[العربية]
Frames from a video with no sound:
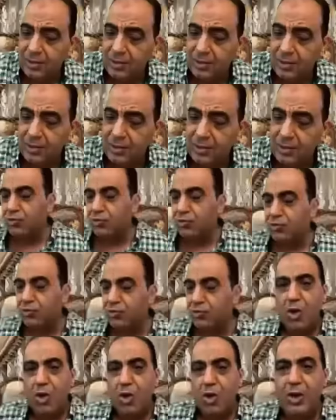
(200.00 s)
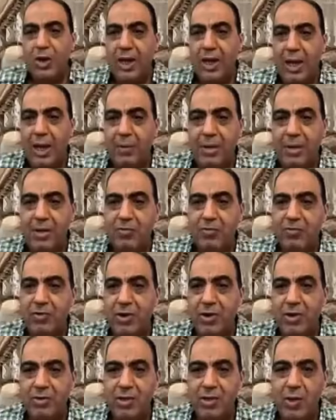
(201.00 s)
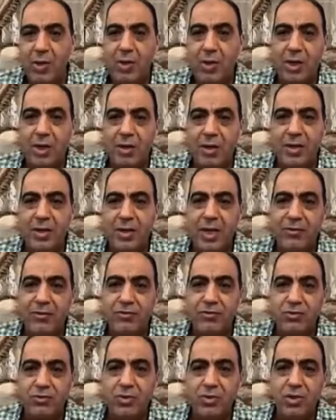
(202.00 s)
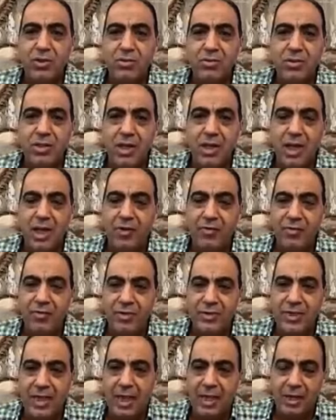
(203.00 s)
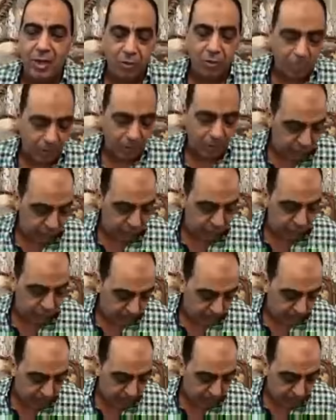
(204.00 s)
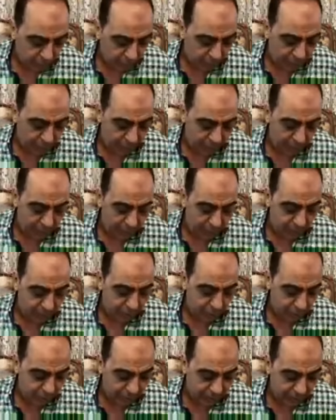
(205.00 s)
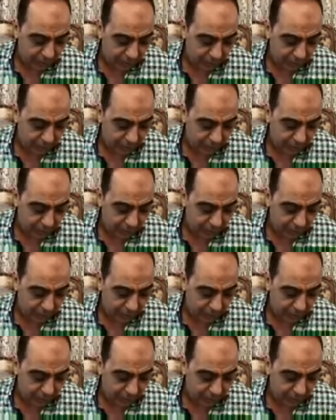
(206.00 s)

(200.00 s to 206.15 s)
اسطوره اليوتيوب هو اللي عامل الانفراد ده هو الراجل من نفسه طلع في اذاعه جنوب افريقيا واعلن ان هناك